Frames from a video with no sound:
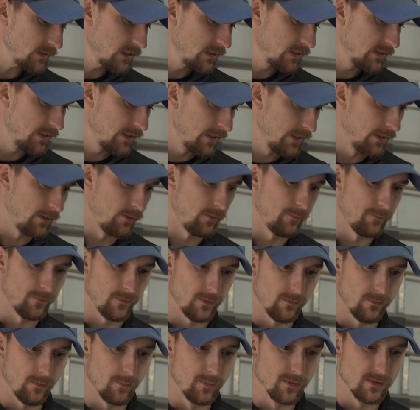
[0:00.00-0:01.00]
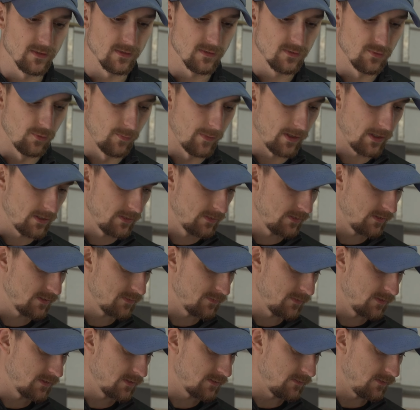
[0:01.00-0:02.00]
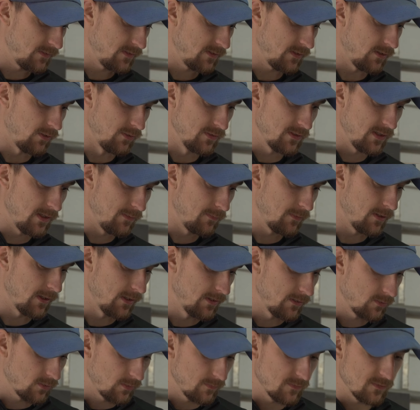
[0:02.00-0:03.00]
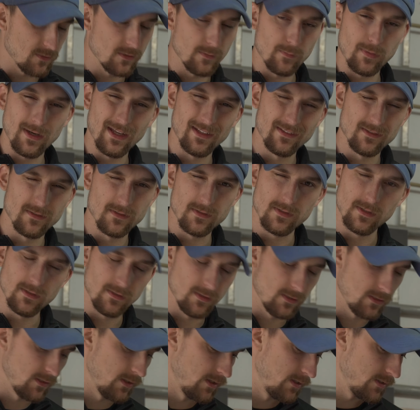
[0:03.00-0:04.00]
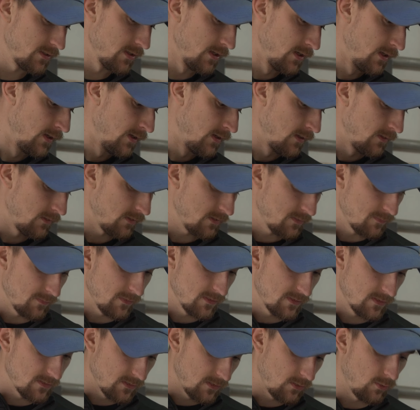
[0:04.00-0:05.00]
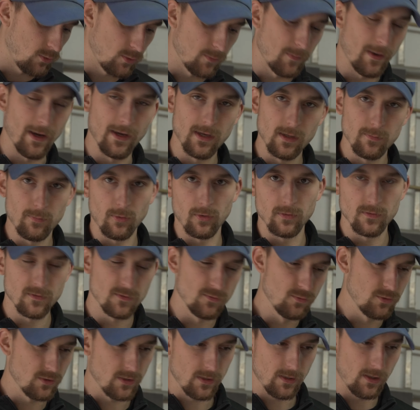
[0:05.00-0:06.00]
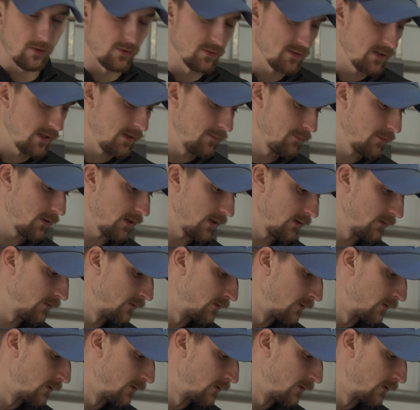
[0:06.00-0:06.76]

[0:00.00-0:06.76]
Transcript: Genau, und wir müssen es so machen, dass man es quasi rausheben kann. Da kommt so eine Platte, das seht ihr gleich, dass man es äh, auch im eingebauten Zustand rausheben kann.